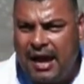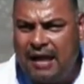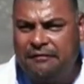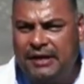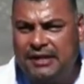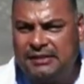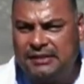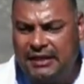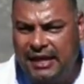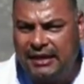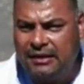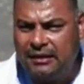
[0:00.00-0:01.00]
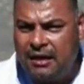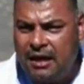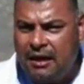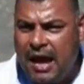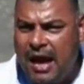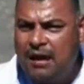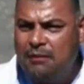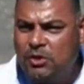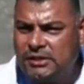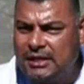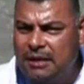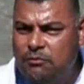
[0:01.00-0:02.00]
الفلسطيني
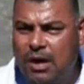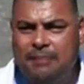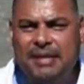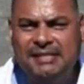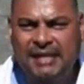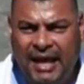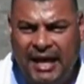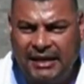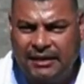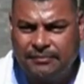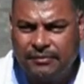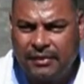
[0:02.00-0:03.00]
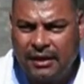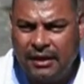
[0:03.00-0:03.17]
المسلم والمسيحي